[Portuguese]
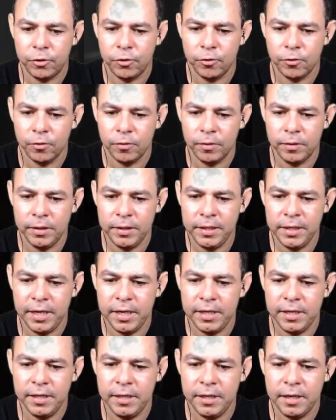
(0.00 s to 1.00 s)
Pronto. E
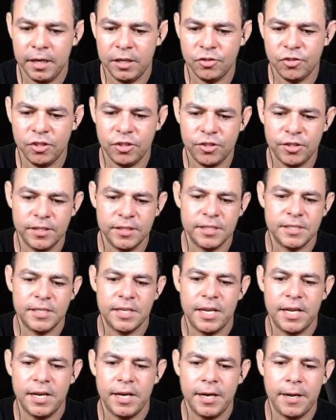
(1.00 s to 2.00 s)
aí a gente
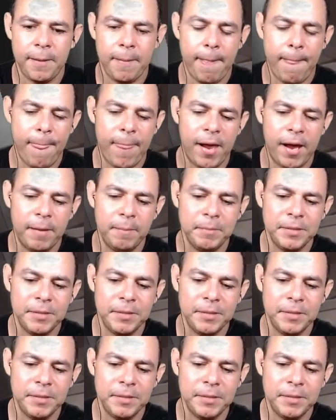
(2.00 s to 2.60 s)
encerra a